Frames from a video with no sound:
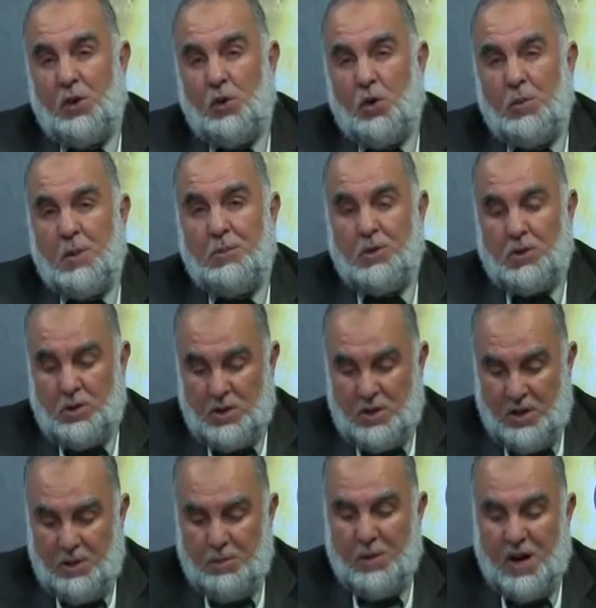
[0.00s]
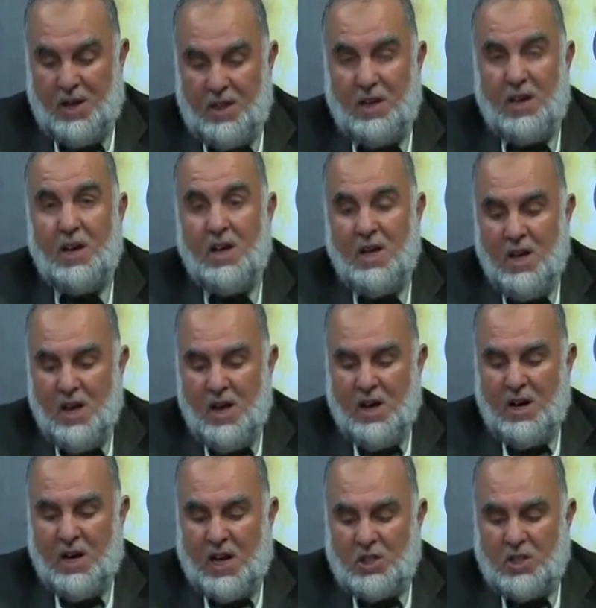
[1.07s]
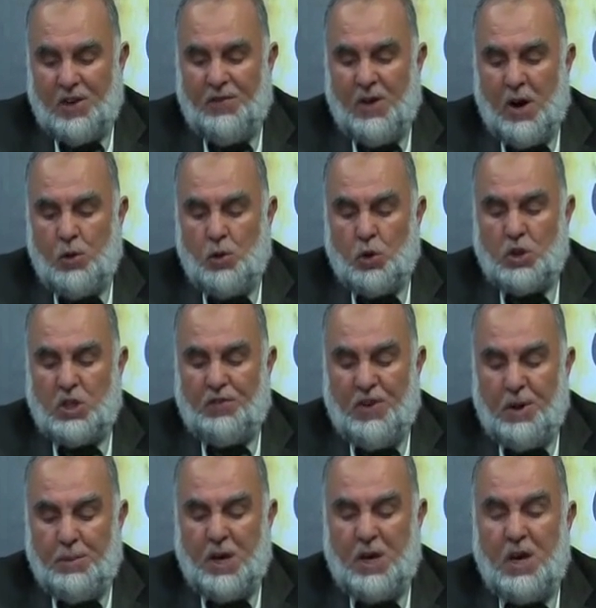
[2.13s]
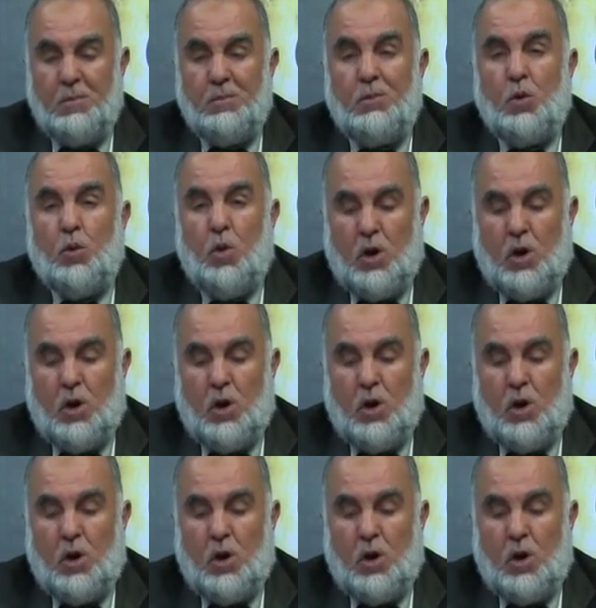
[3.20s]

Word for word: في الامم الماضيه خسف خسف بهم